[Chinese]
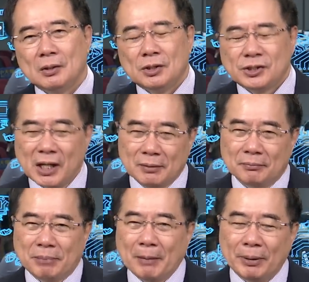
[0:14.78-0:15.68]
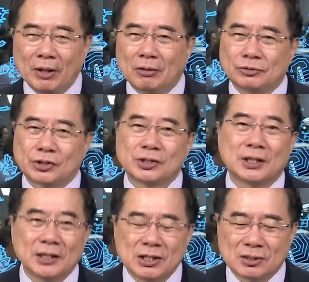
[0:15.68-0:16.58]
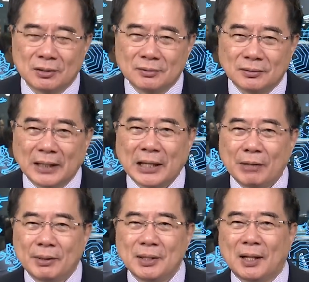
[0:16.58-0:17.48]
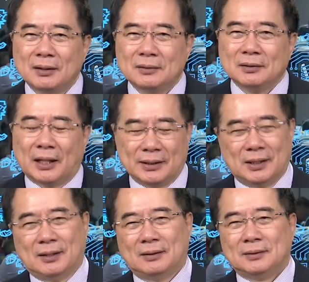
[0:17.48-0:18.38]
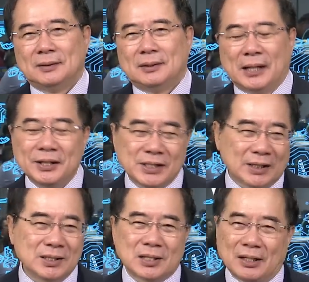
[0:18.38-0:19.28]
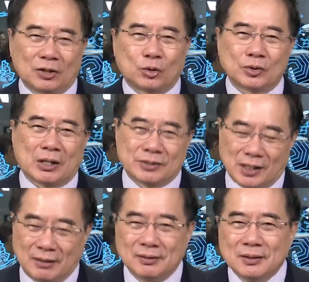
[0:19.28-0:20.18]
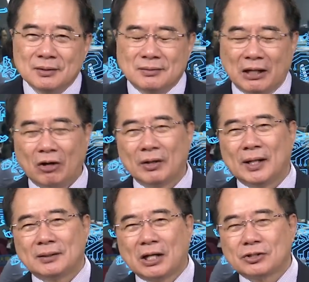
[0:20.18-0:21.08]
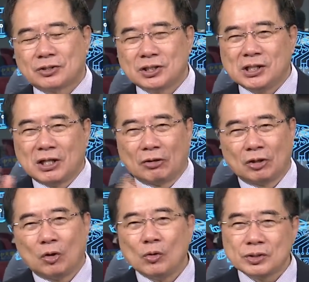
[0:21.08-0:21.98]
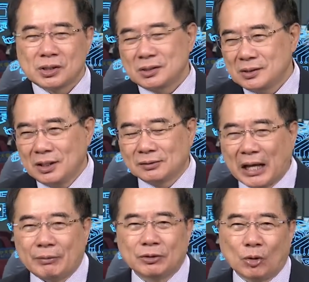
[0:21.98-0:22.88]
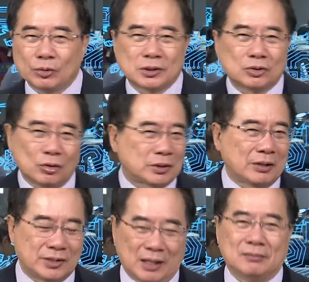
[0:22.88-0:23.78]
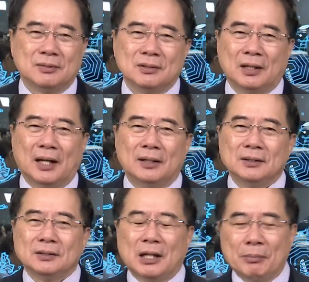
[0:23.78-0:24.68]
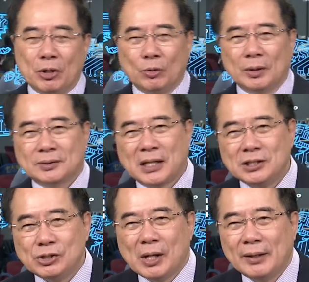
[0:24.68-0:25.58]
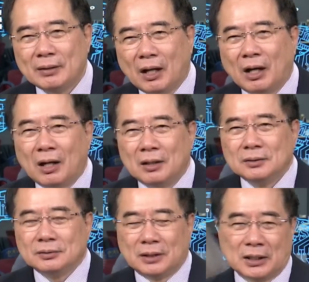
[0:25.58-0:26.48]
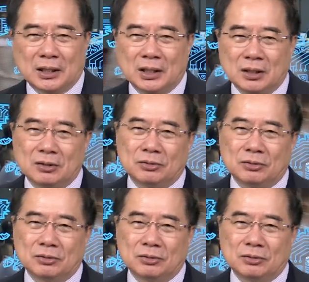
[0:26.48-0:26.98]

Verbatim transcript: 像蓬佩奥就是一个例子，来台湾呢，哎呀，演讲一场要多少钱？然后呢，他自己搞了个公司，要台湾投资多少钱啊？那美国参议员啊，那个